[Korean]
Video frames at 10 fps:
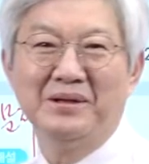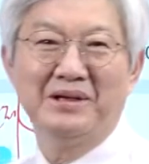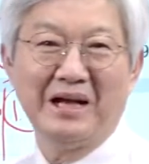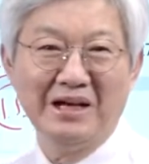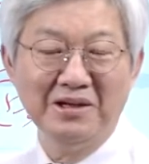
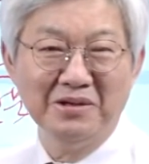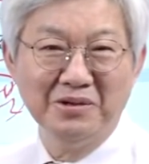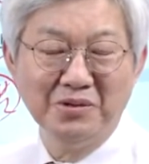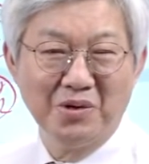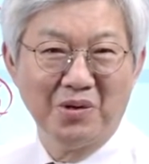
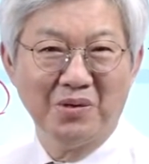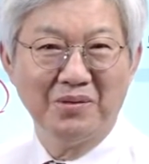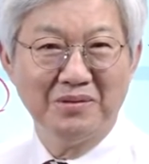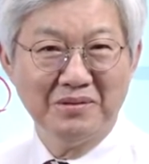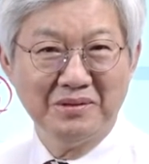라인형은요.
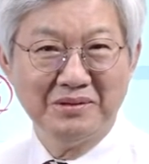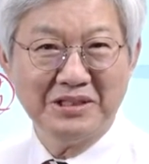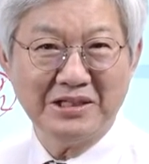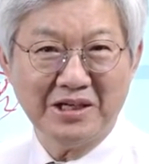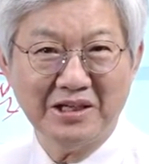
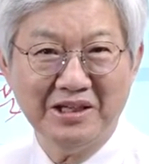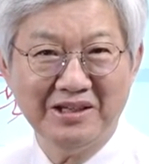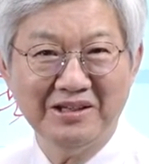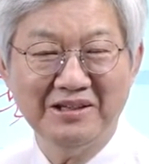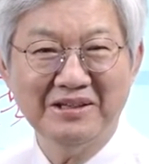
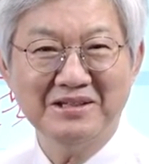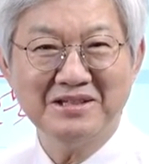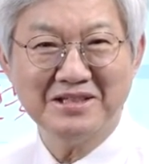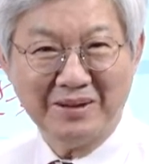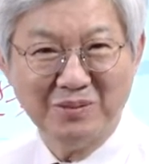사장이
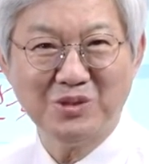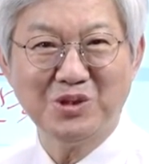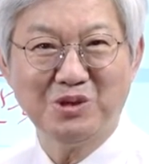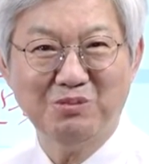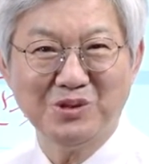
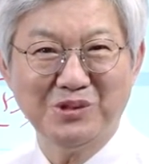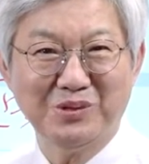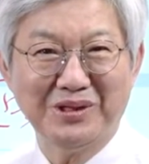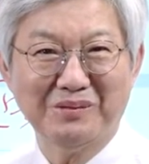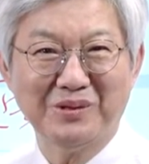장구치고 북치고
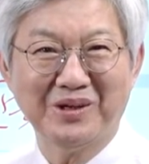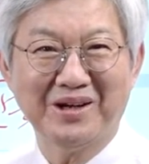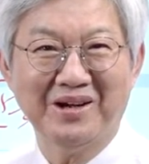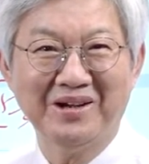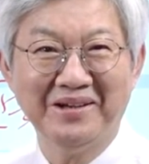하다
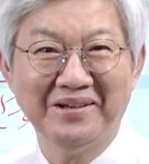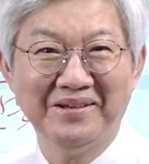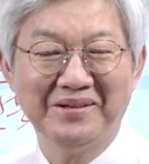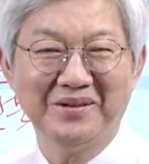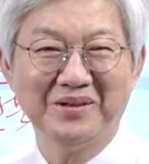보니까
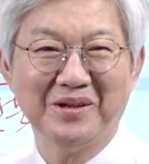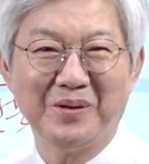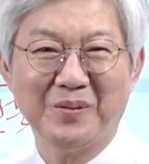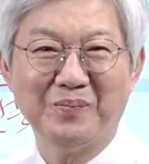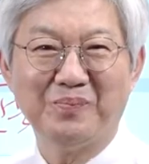
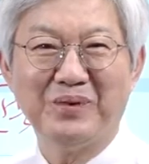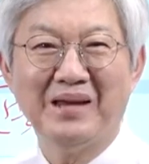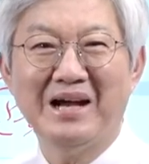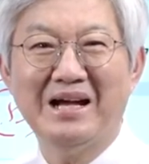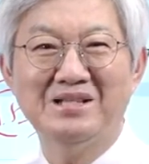어때요?
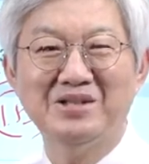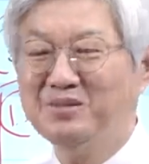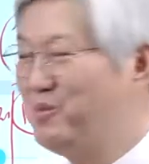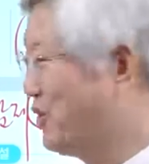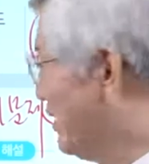
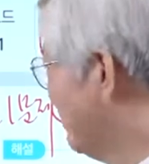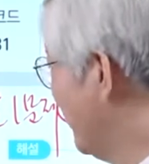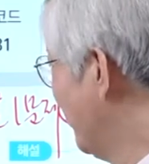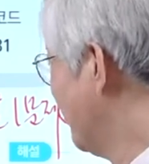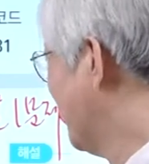안전보다는
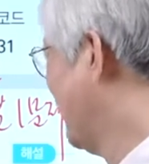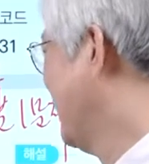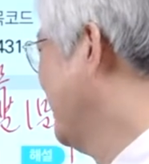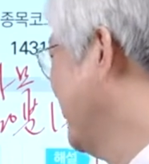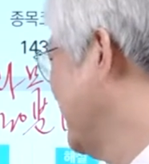뭘 우선해?